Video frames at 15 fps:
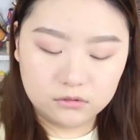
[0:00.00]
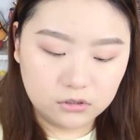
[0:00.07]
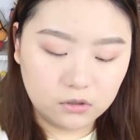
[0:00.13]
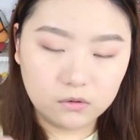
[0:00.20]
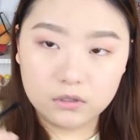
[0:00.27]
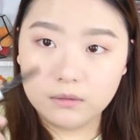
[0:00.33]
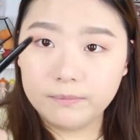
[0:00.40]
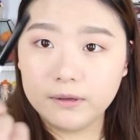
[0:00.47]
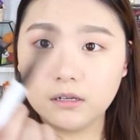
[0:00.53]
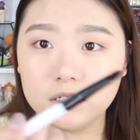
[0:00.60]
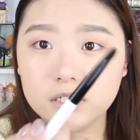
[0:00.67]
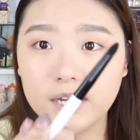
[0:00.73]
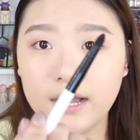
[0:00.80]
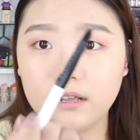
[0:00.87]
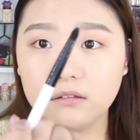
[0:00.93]
用一个
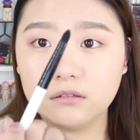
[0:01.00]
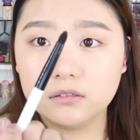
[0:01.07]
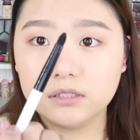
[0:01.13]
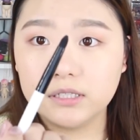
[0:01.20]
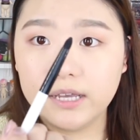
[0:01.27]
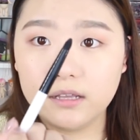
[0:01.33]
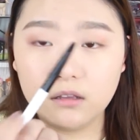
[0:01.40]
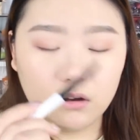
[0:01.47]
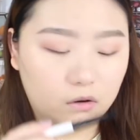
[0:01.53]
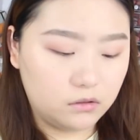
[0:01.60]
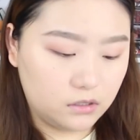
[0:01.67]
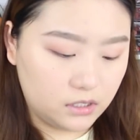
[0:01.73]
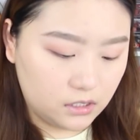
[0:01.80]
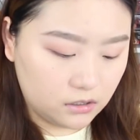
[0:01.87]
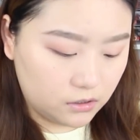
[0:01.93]
这样的尖头
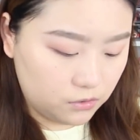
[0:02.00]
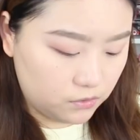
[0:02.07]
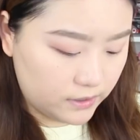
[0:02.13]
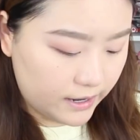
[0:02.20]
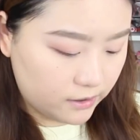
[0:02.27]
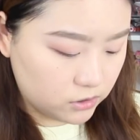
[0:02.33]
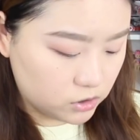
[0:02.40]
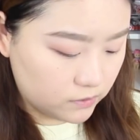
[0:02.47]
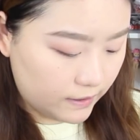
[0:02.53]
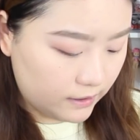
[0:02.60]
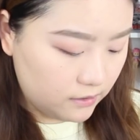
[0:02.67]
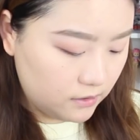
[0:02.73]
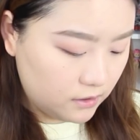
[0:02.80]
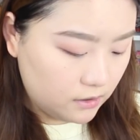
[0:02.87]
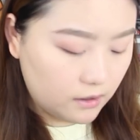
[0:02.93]
的一个晕染刷，
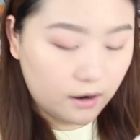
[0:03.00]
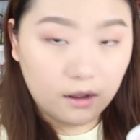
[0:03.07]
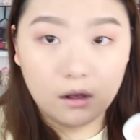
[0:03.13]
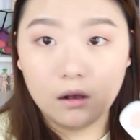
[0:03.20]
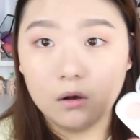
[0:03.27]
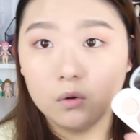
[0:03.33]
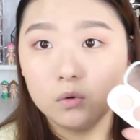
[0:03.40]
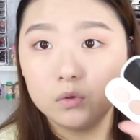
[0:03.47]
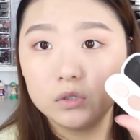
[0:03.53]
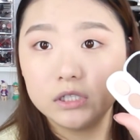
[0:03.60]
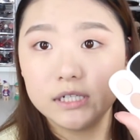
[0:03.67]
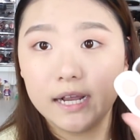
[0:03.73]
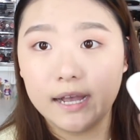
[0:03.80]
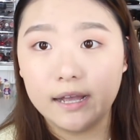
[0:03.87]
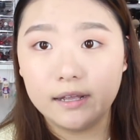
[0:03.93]
然后
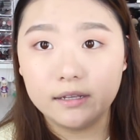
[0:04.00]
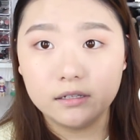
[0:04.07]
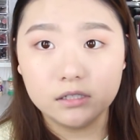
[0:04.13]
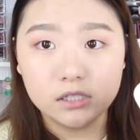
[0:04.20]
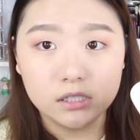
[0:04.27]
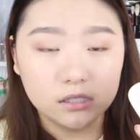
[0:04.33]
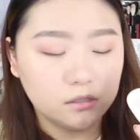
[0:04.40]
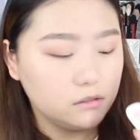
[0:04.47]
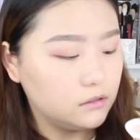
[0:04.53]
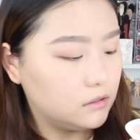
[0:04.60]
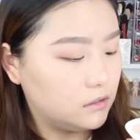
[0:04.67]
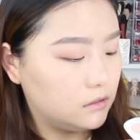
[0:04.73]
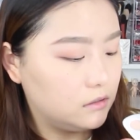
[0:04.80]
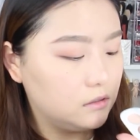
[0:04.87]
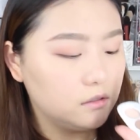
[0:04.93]
蘸这个
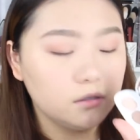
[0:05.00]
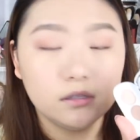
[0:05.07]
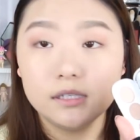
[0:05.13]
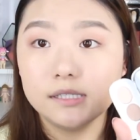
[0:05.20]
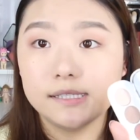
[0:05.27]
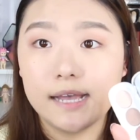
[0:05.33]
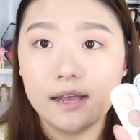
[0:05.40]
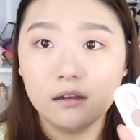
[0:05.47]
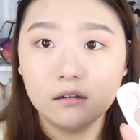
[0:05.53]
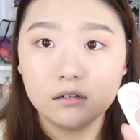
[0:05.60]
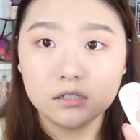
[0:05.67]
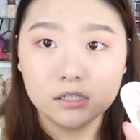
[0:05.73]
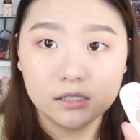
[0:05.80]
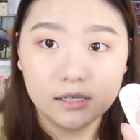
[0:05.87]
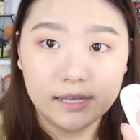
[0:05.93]
三个
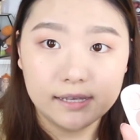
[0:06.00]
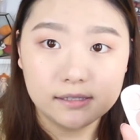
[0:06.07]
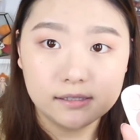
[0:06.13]
这个颜